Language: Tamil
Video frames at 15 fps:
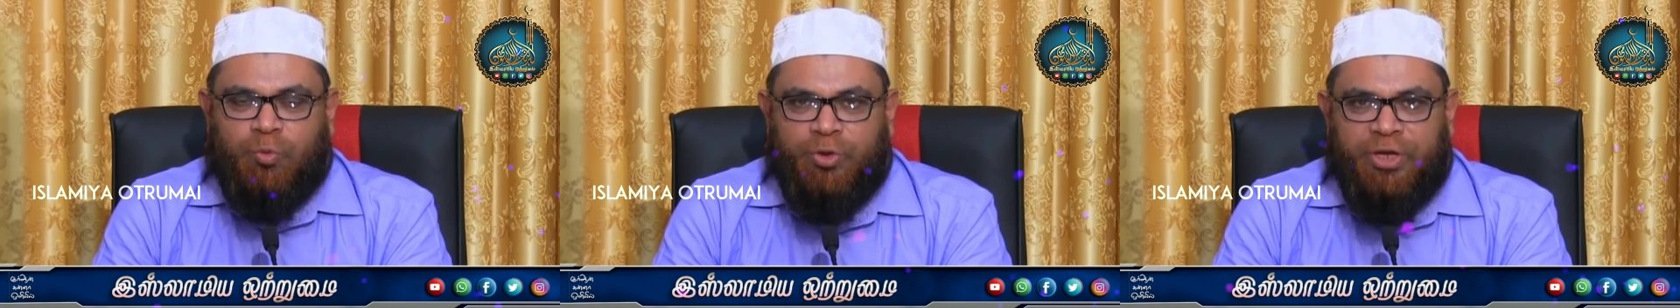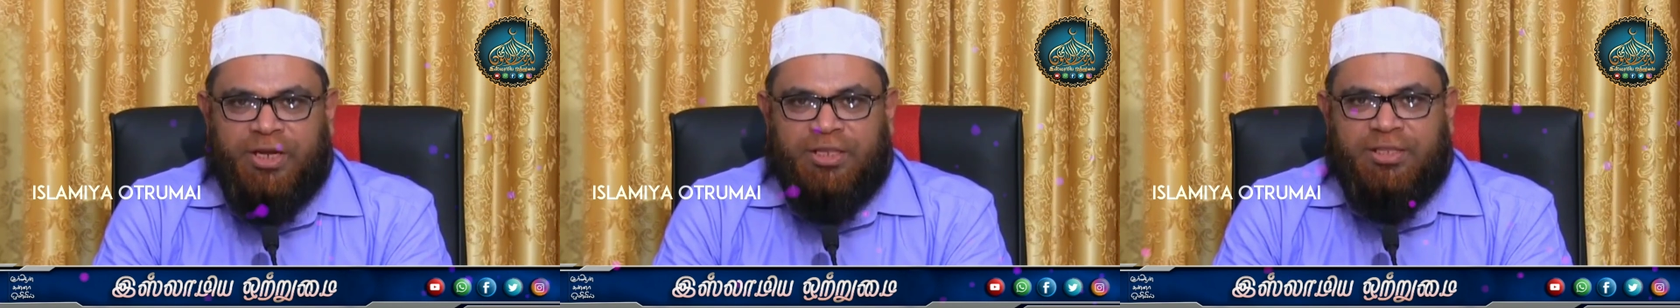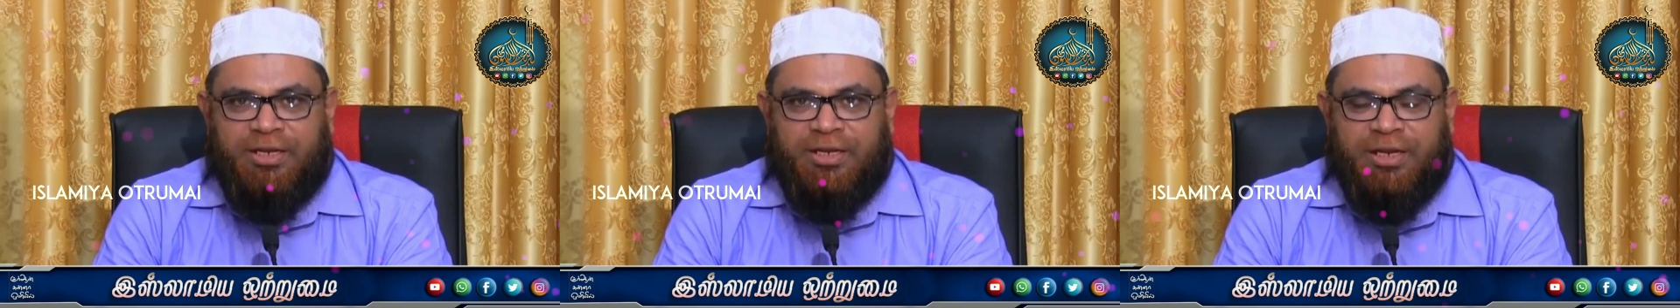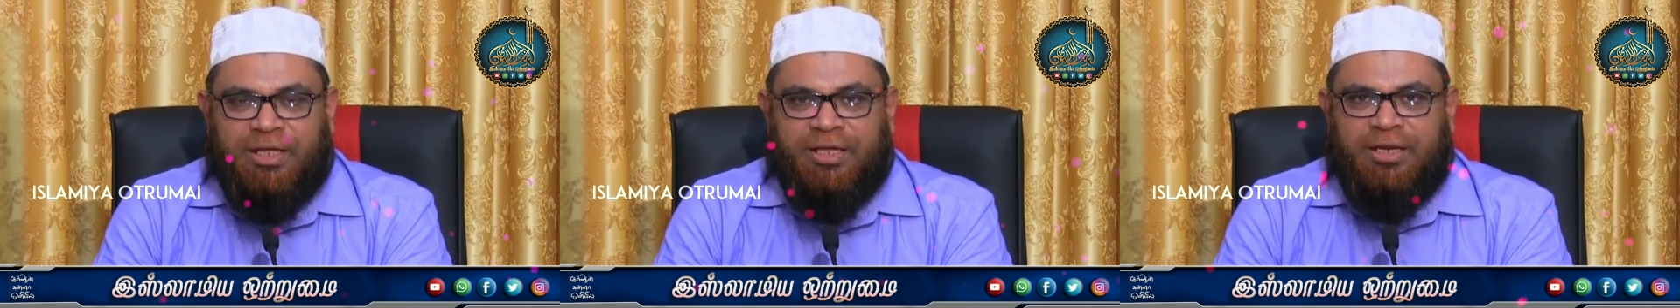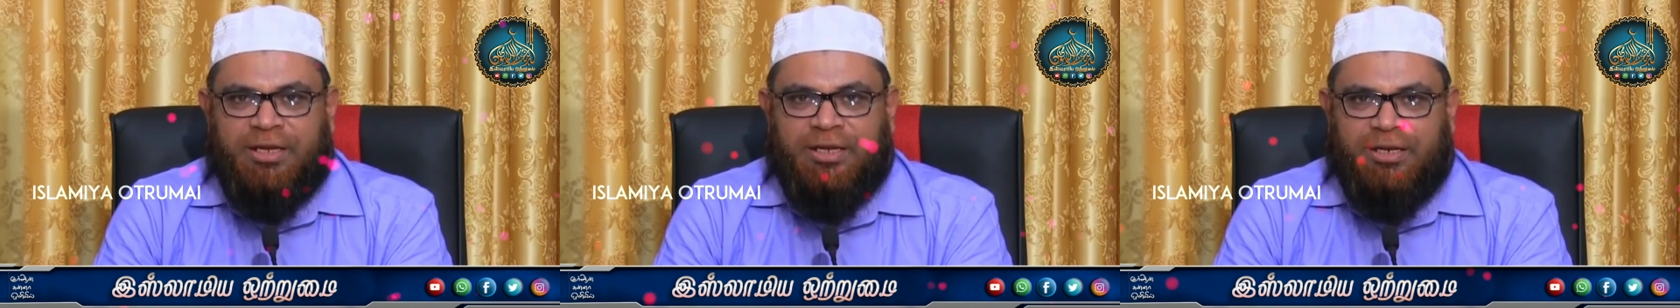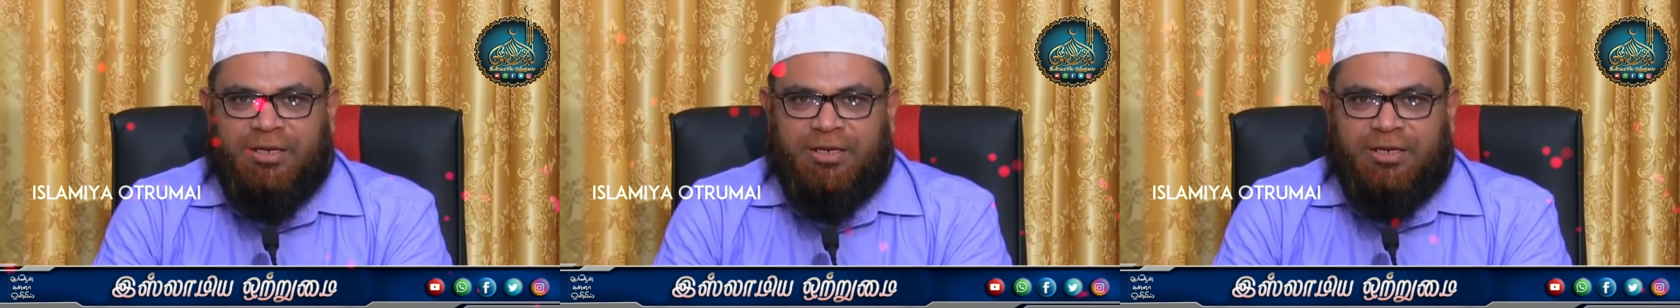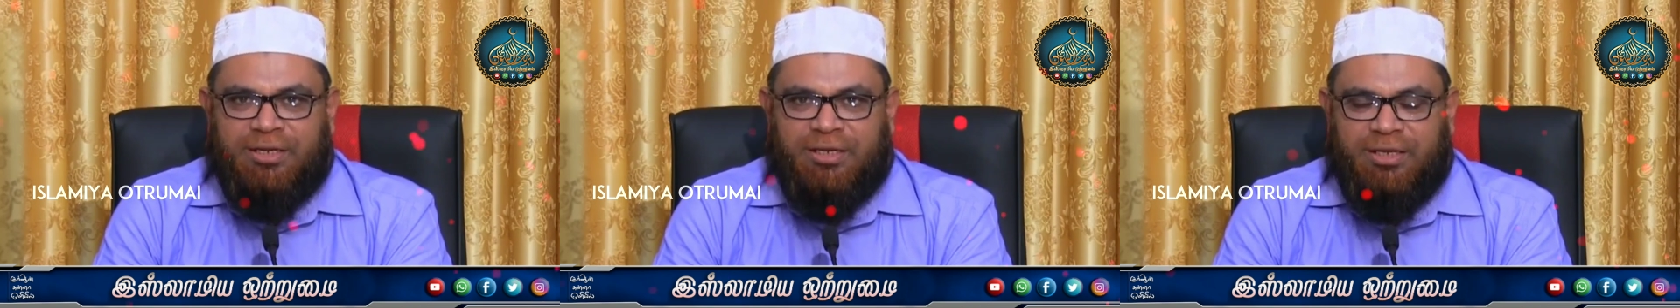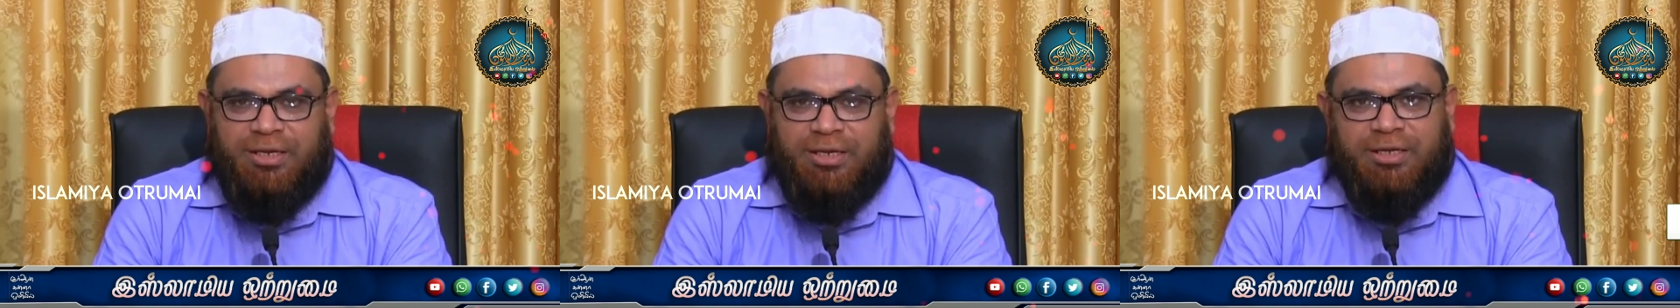உயர்ந்த நிலையில்
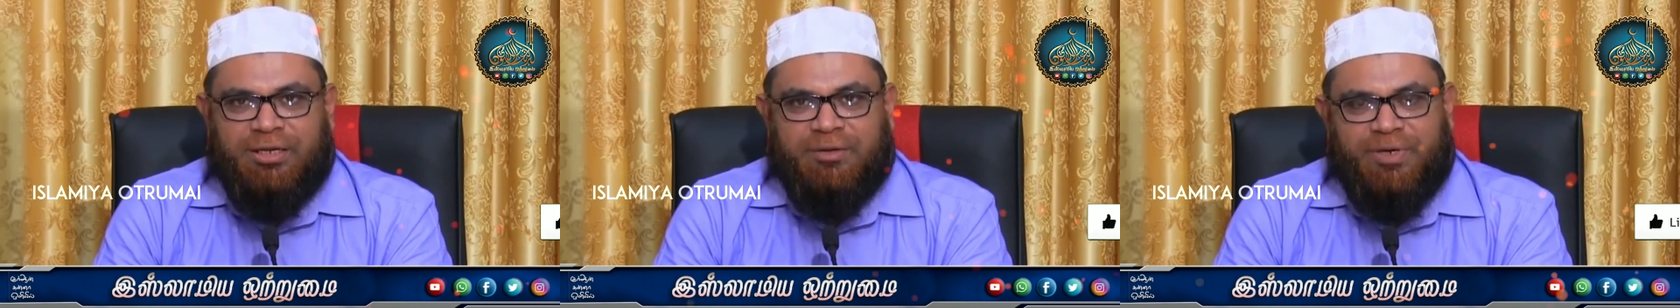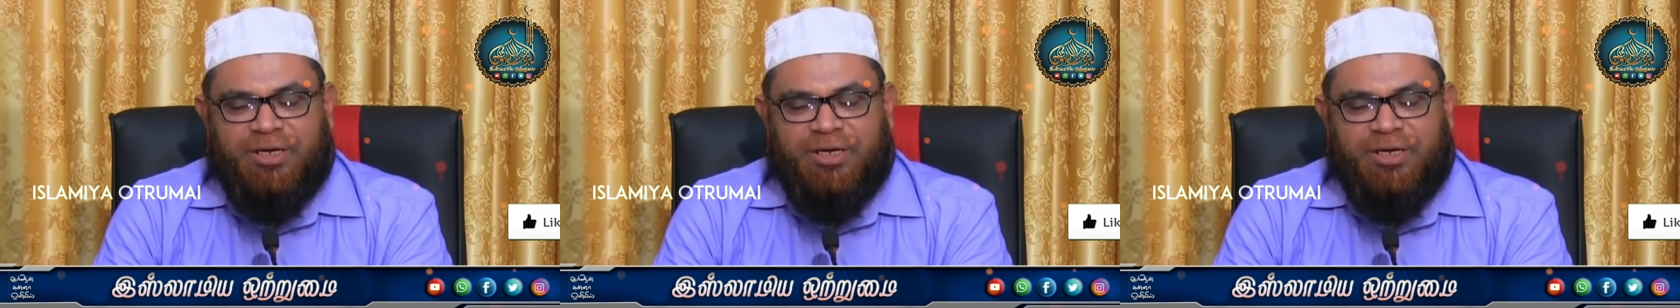இருக்க